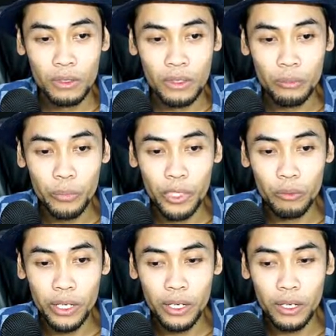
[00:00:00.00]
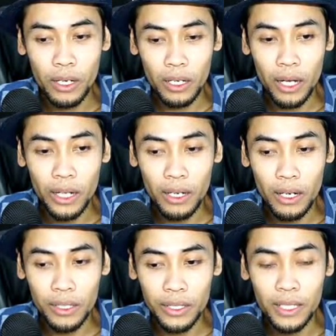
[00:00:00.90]
Sampai ke bagian akhir
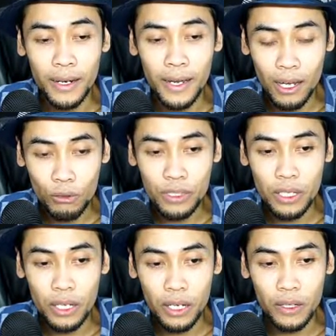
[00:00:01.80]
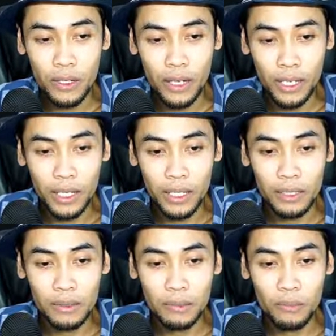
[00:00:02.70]
artikel harusnya akan ada.
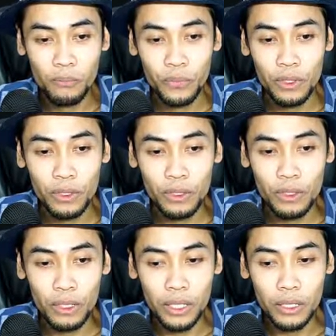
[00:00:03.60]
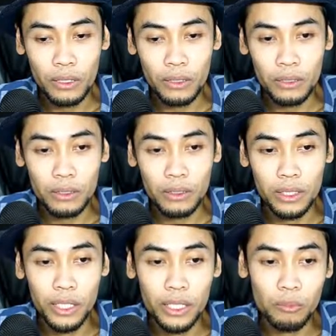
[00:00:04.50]
Kita lihat.
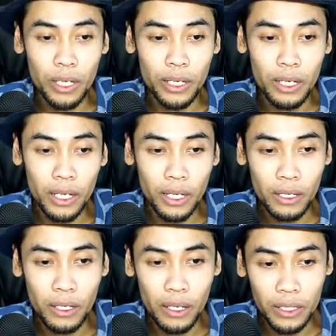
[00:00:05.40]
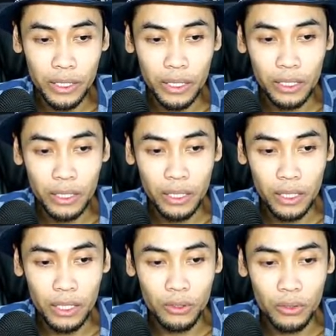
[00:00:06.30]
Ya ini bagian akhir dari artikelnya
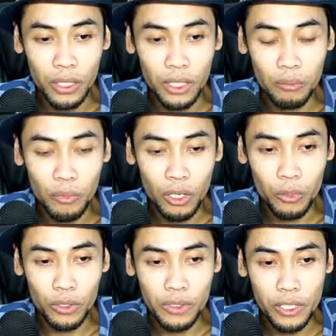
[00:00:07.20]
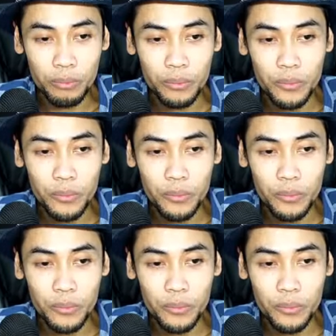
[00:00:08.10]
karena ini udah learn more about SEM.